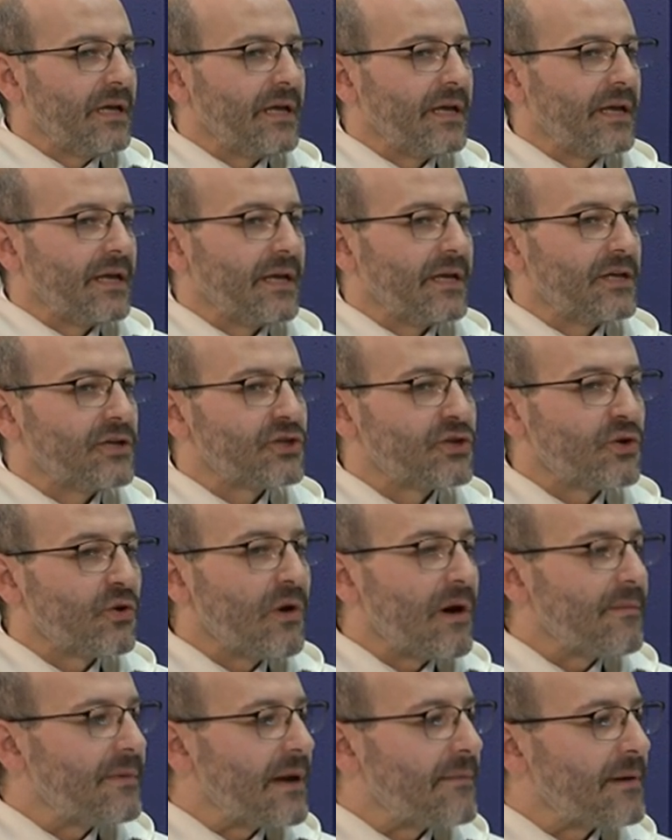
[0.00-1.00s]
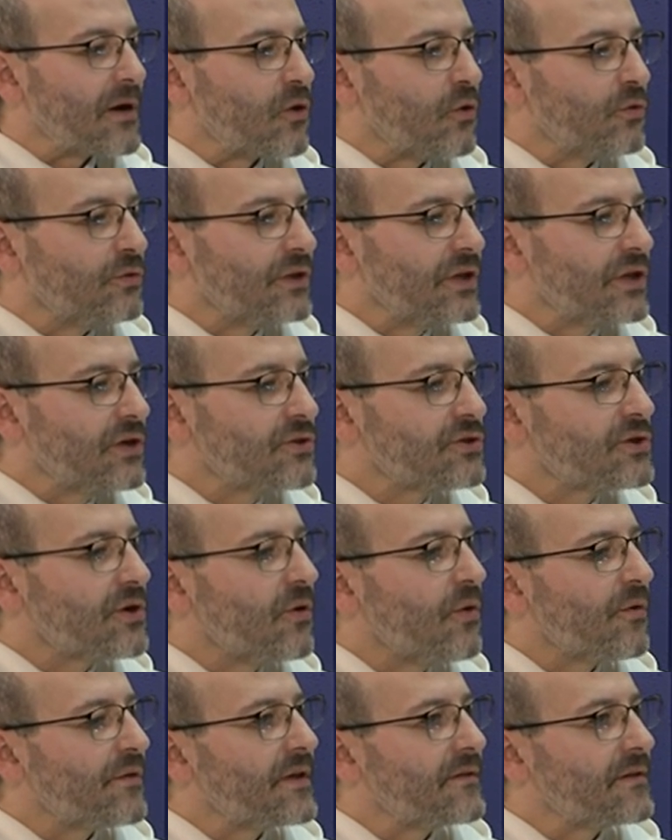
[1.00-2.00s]
Eh, solo hablaba con Dios
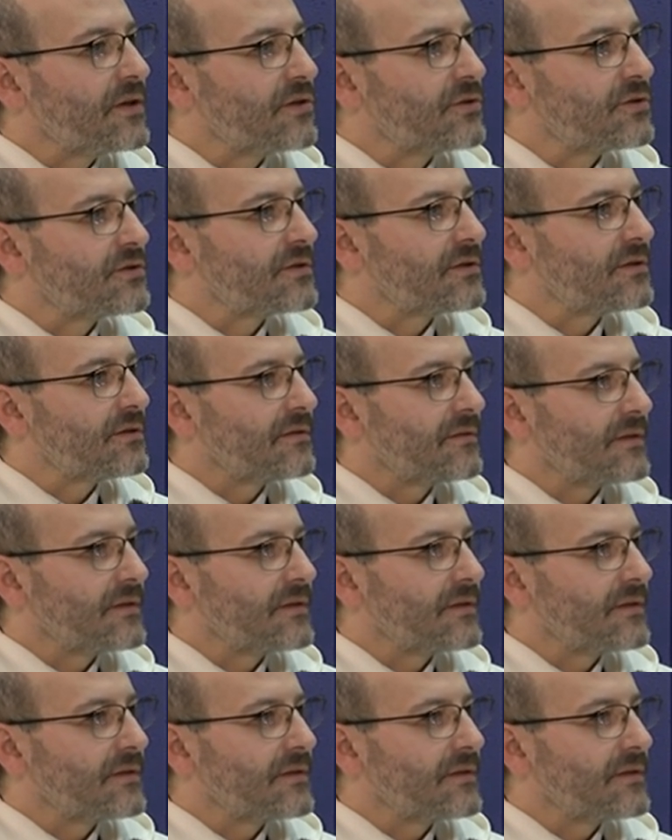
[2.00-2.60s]
o de Dios.